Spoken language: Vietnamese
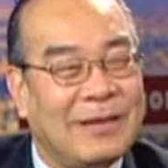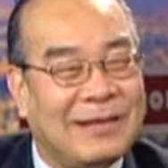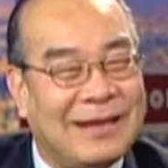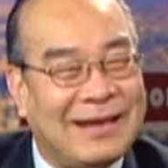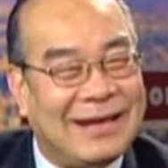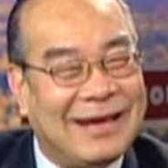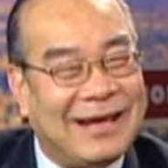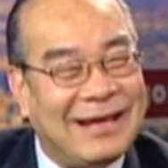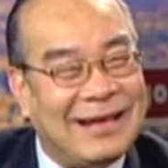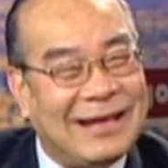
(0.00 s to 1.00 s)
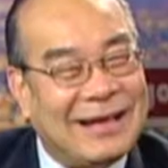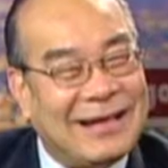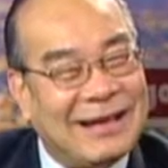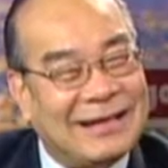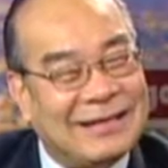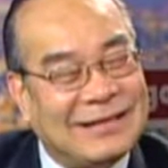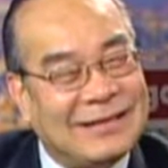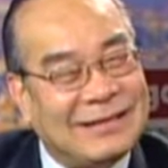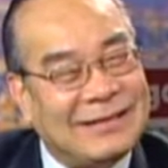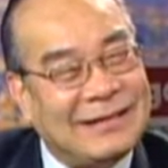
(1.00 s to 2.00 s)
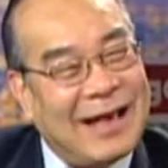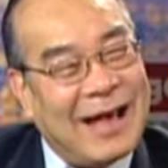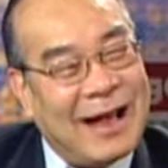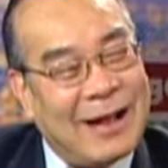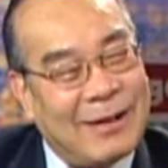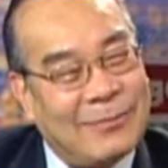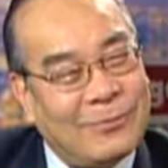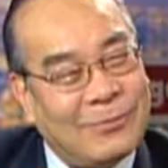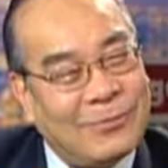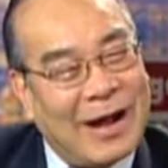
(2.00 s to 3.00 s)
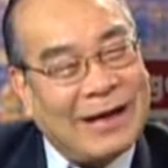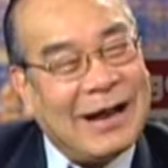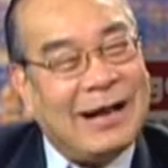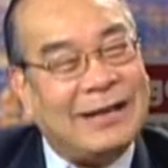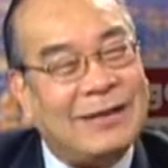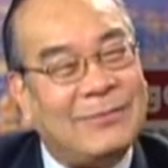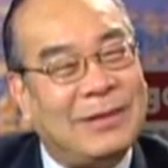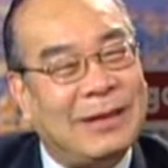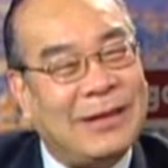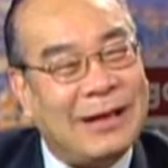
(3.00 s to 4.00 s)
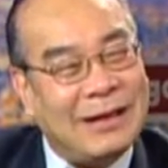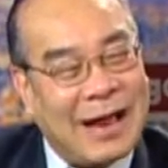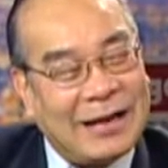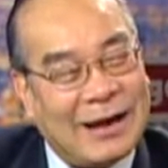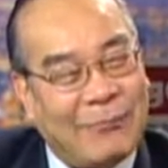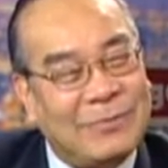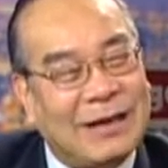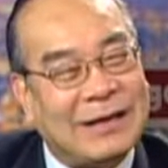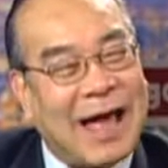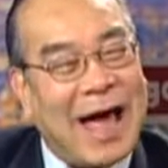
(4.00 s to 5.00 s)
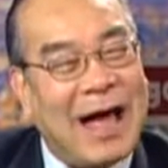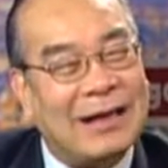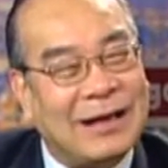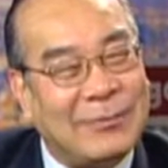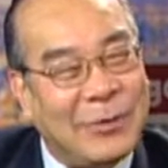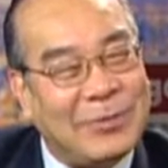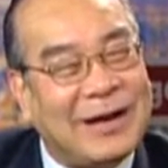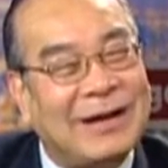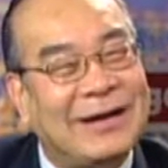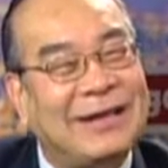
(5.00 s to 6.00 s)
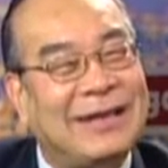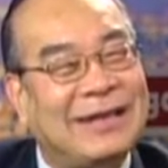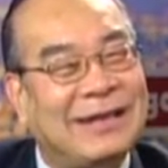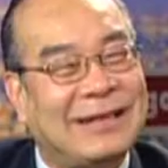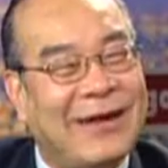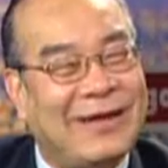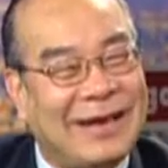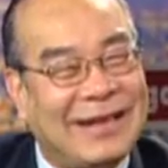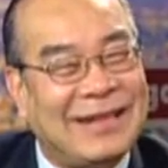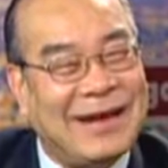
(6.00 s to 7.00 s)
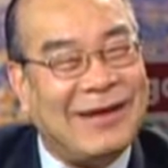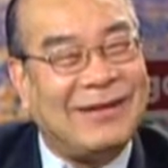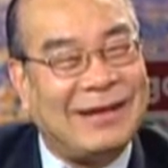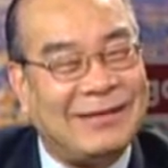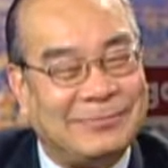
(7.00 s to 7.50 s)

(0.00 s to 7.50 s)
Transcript: thì ờ, ờ, và ngoài ra thì những cái hành động về thả những cái blogger đó thì theo anh thấy như thế nào ạ?